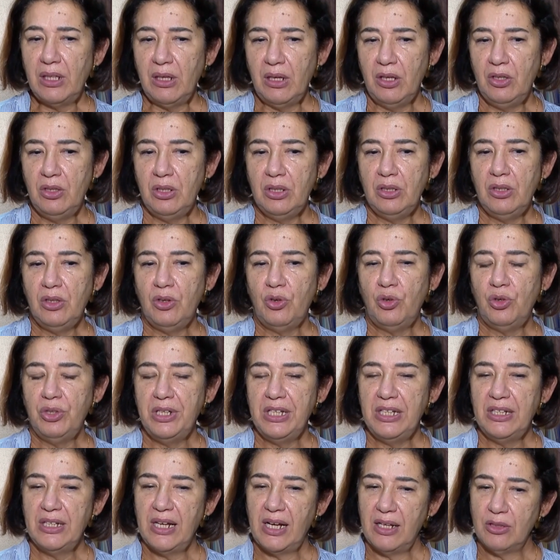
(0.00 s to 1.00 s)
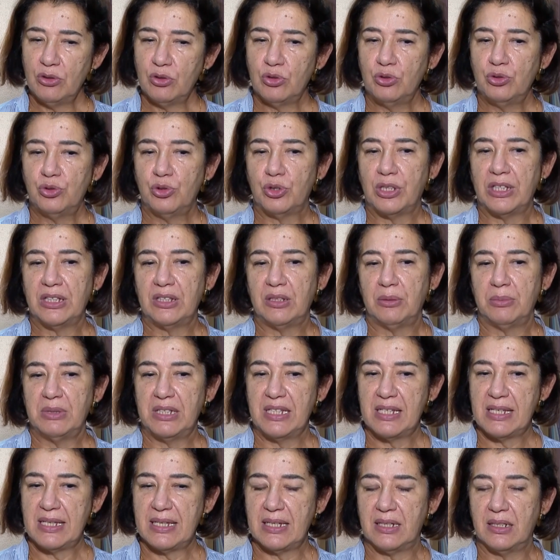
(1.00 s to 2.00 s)
ee, örneğin alkol
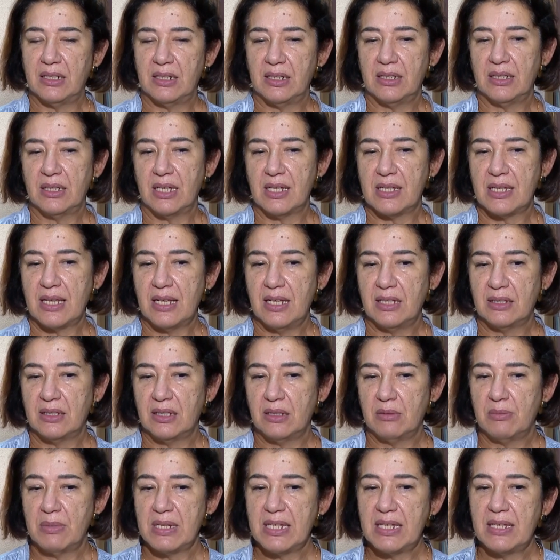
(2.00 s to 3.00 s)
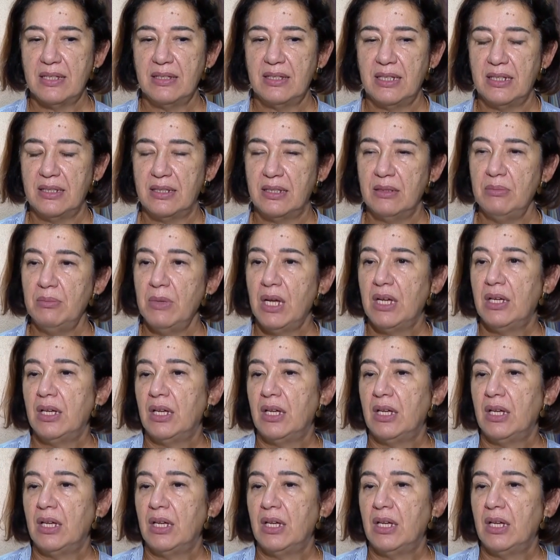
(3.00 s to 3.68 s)
tüketiminin, sigaranın azaltılması dedim.